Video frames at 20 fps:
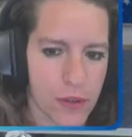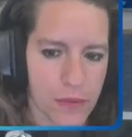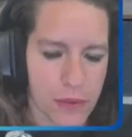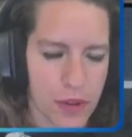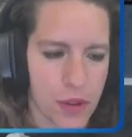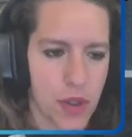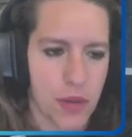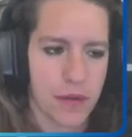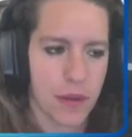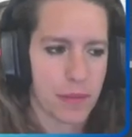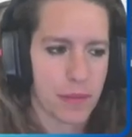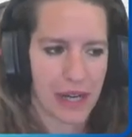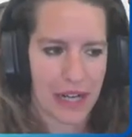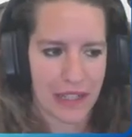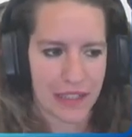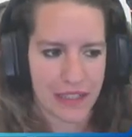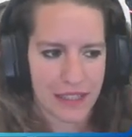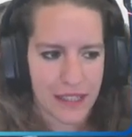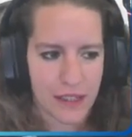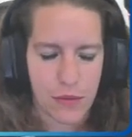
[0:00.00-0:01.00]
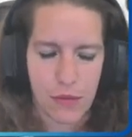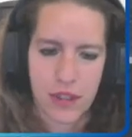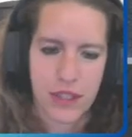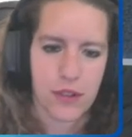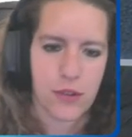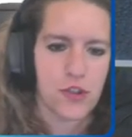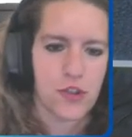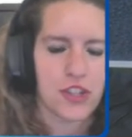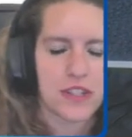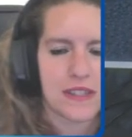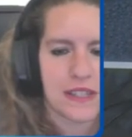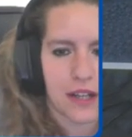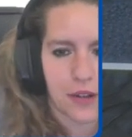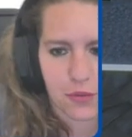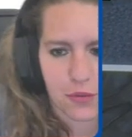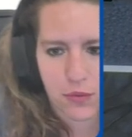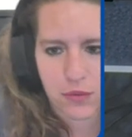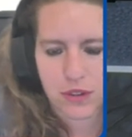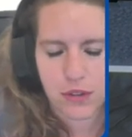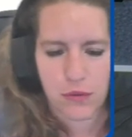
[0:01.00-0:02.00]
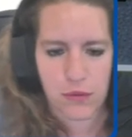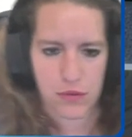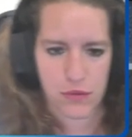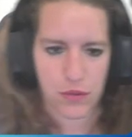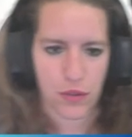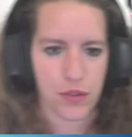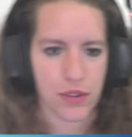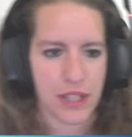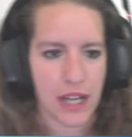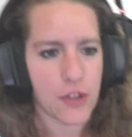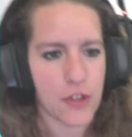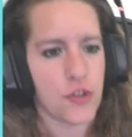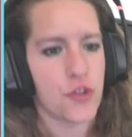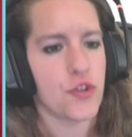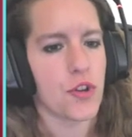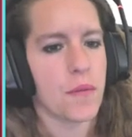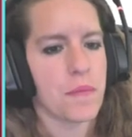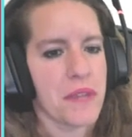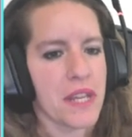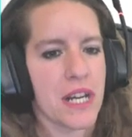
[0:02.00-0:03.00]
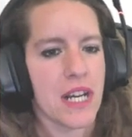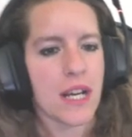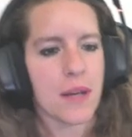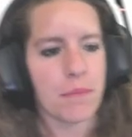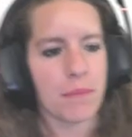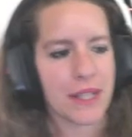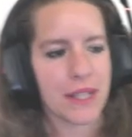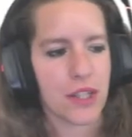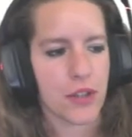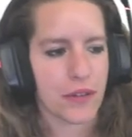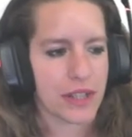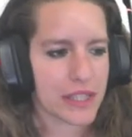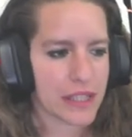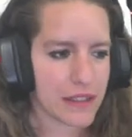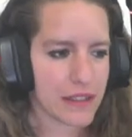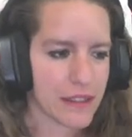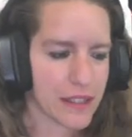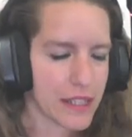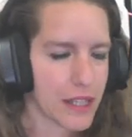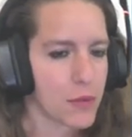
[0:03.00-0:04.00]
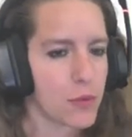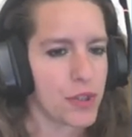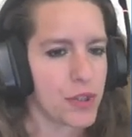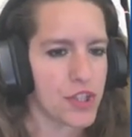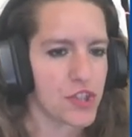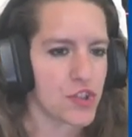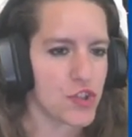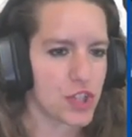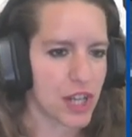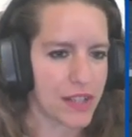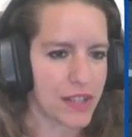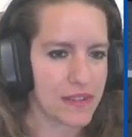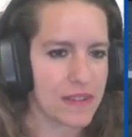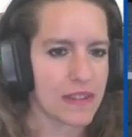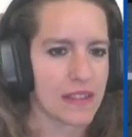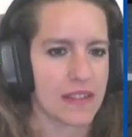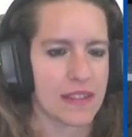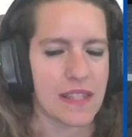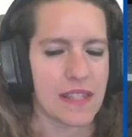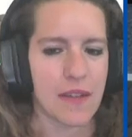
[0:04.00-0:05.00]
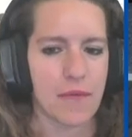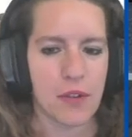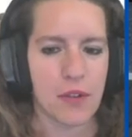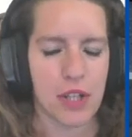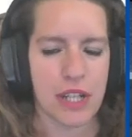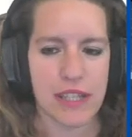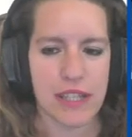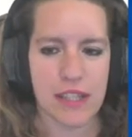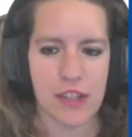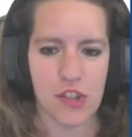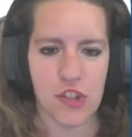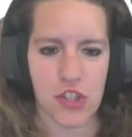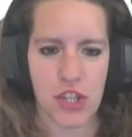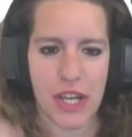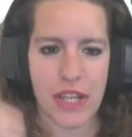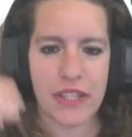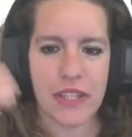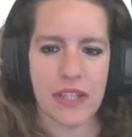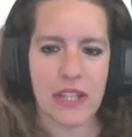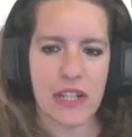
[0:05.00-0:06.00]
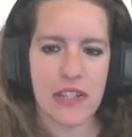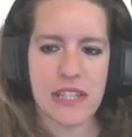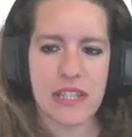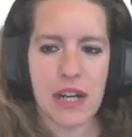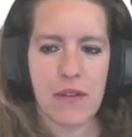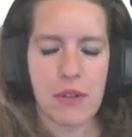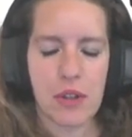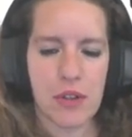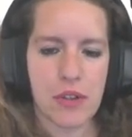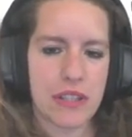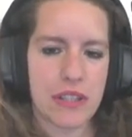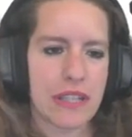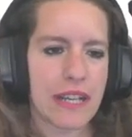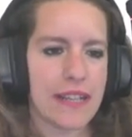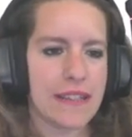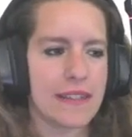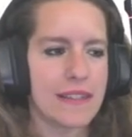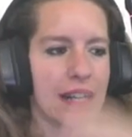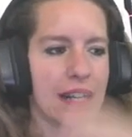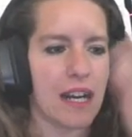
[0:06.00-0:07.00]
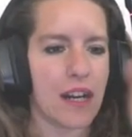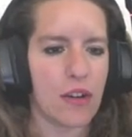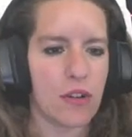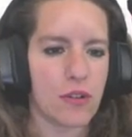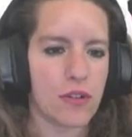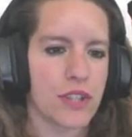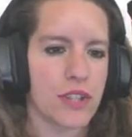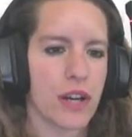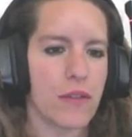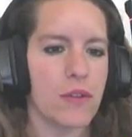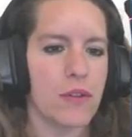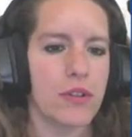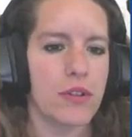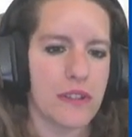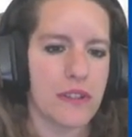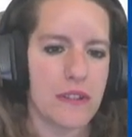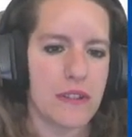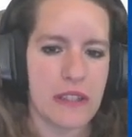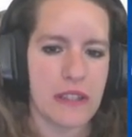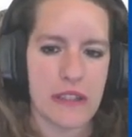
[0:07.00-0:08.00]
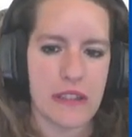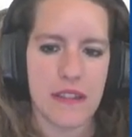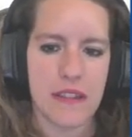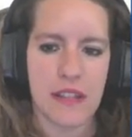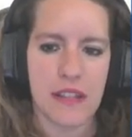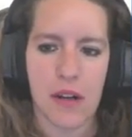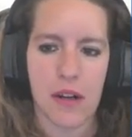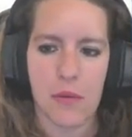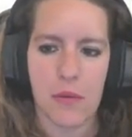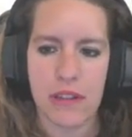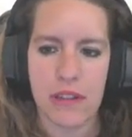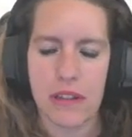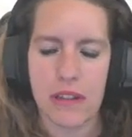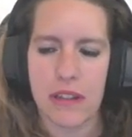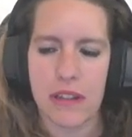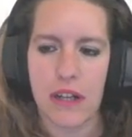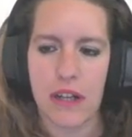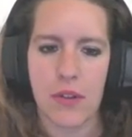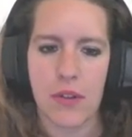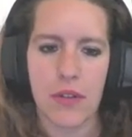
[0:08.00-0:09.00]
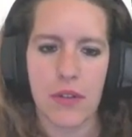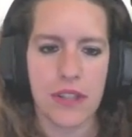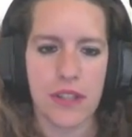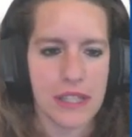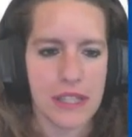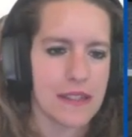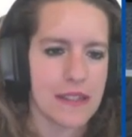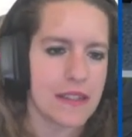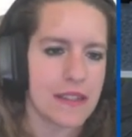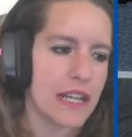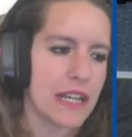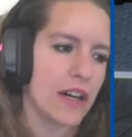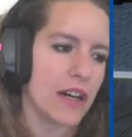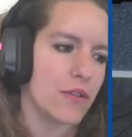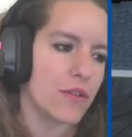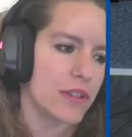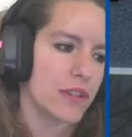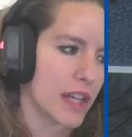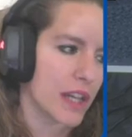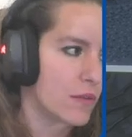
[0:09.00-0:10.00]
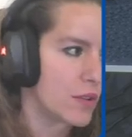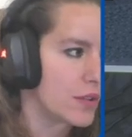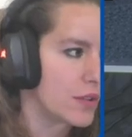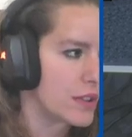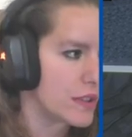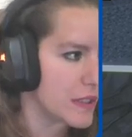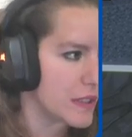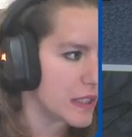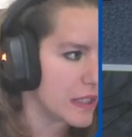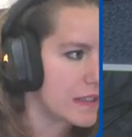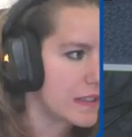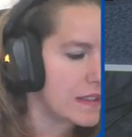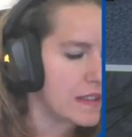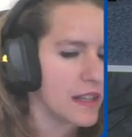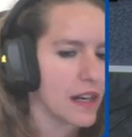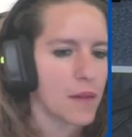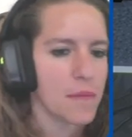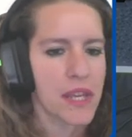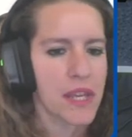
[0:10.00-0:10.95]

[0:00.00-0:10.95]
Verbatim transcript: nove pacchi, quindi non ci stanno tutti in un sondaggio, mi dovete dire qui in chat se volete scegliere il tavolo di destra o il tavolo di sinistra, quindi tavolo di destra o tavolo di sinistra.